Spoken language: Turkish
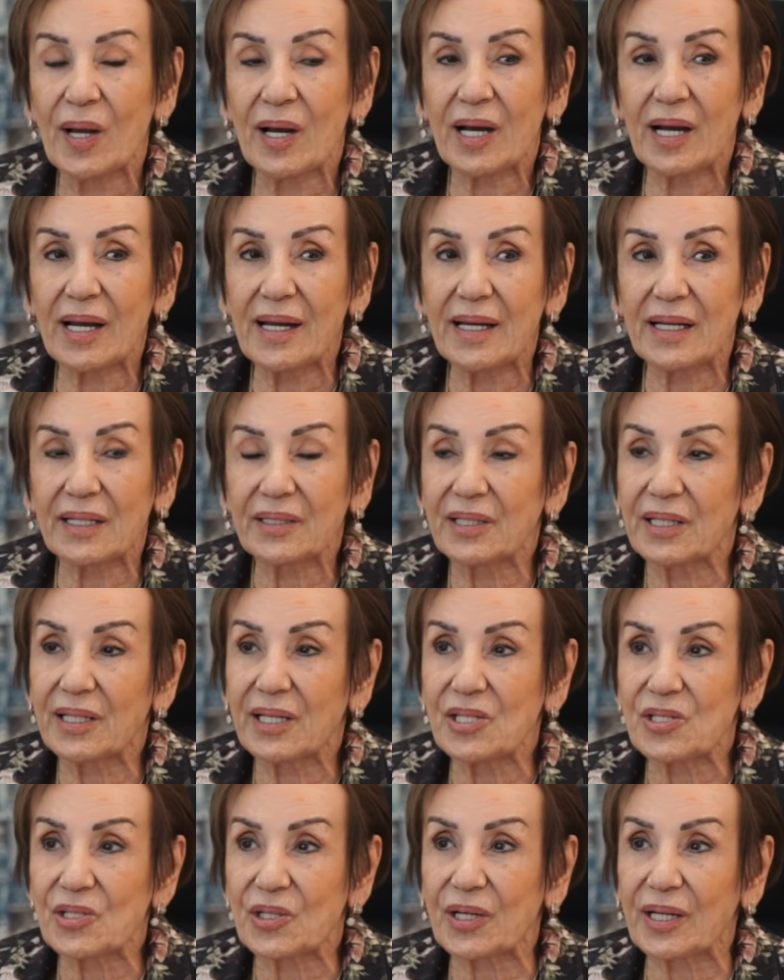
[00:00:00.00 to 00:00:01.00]
hayata
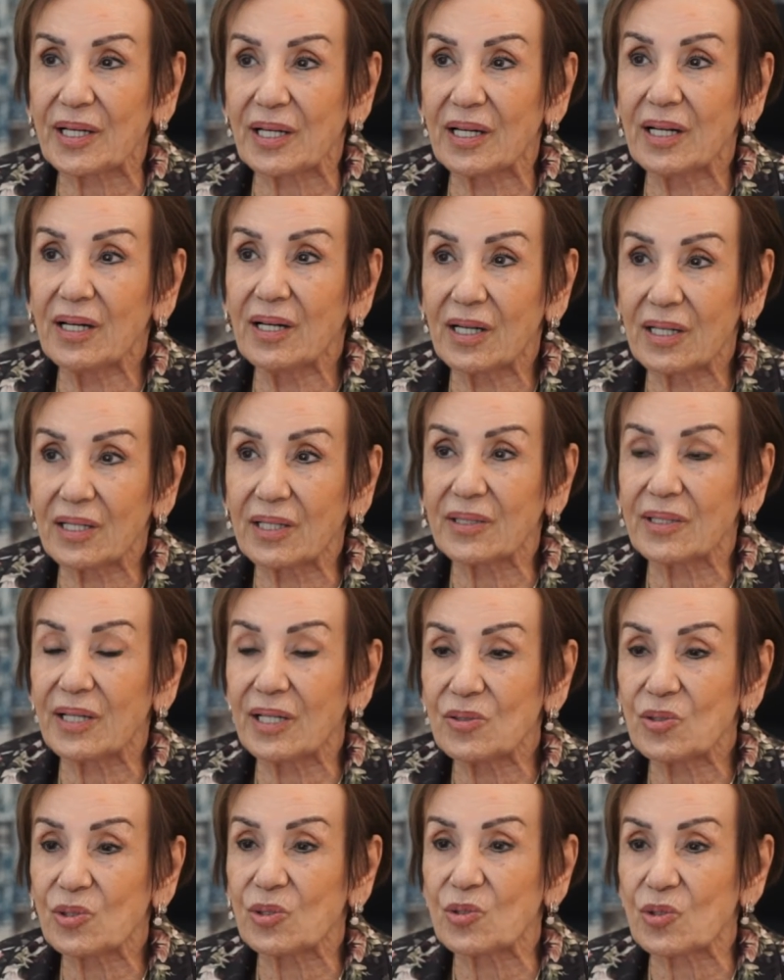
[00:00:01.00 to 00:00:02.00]
geçirekle hakikaten
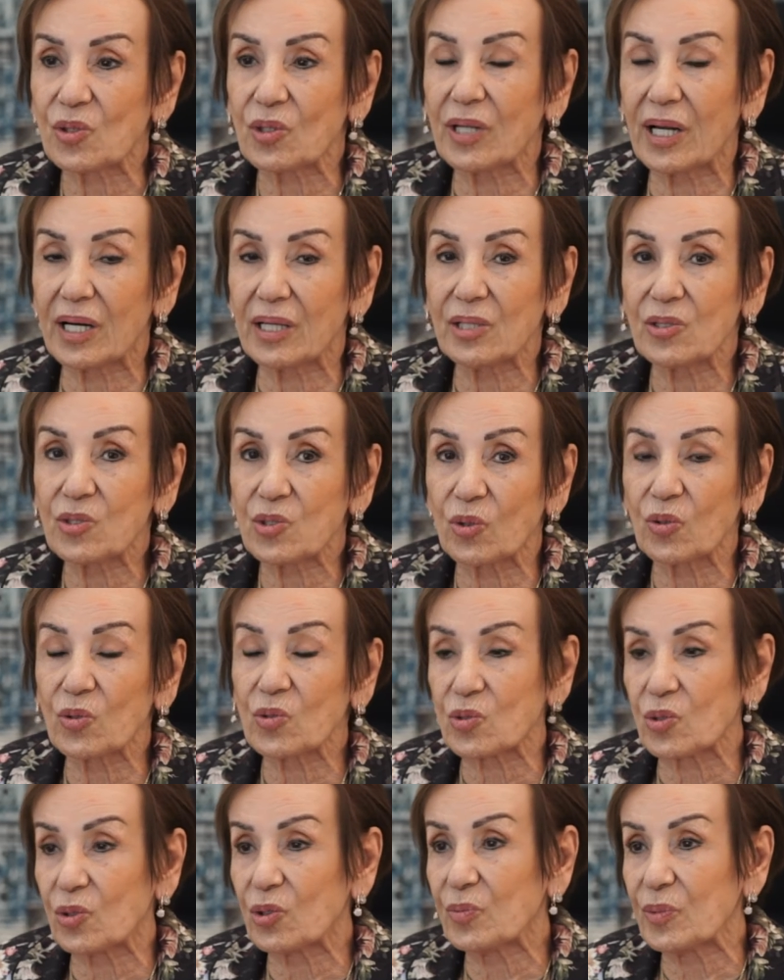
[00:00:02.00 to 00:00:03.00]
çocuklarla çok
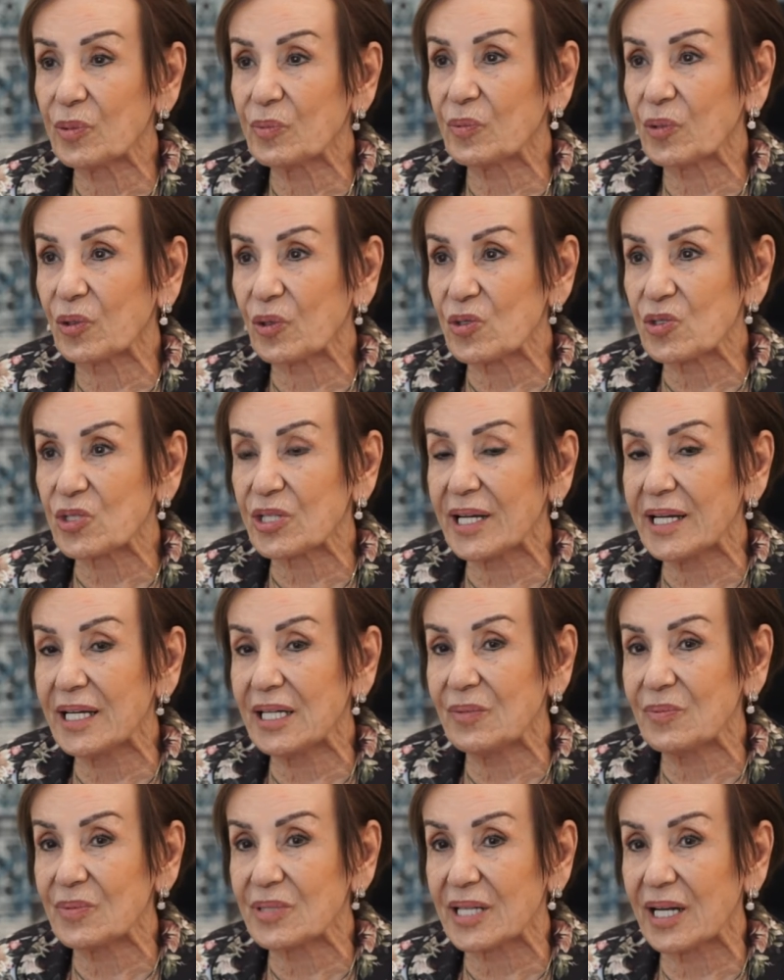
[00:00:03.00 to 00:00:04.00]
zor bir projeye
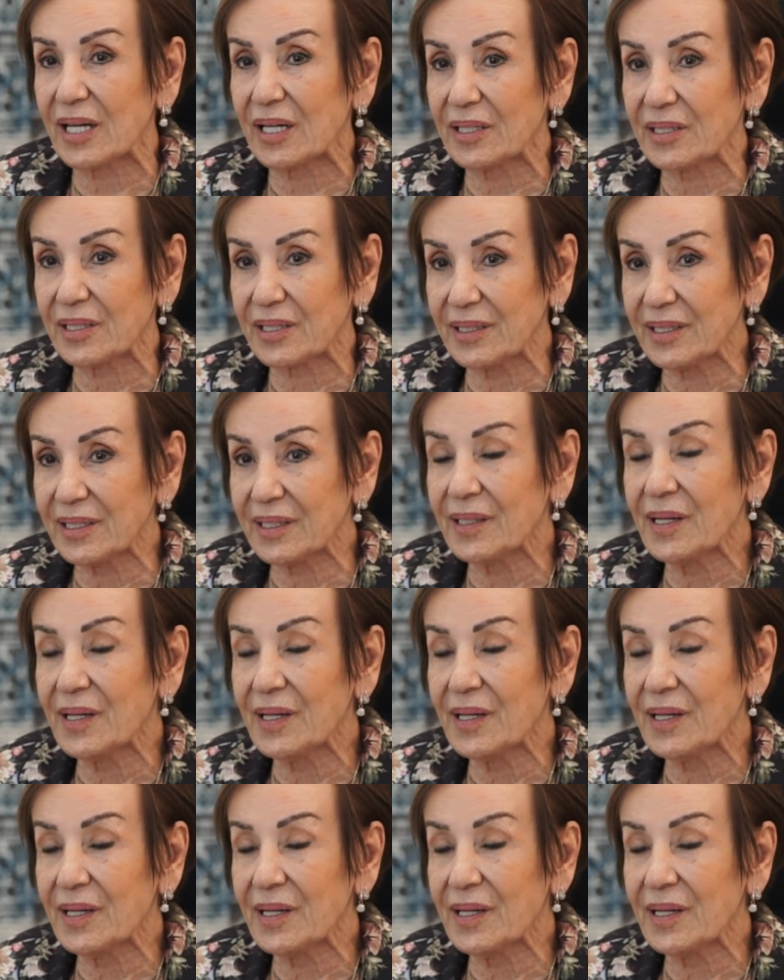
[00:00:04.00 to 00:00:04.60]
imza attık.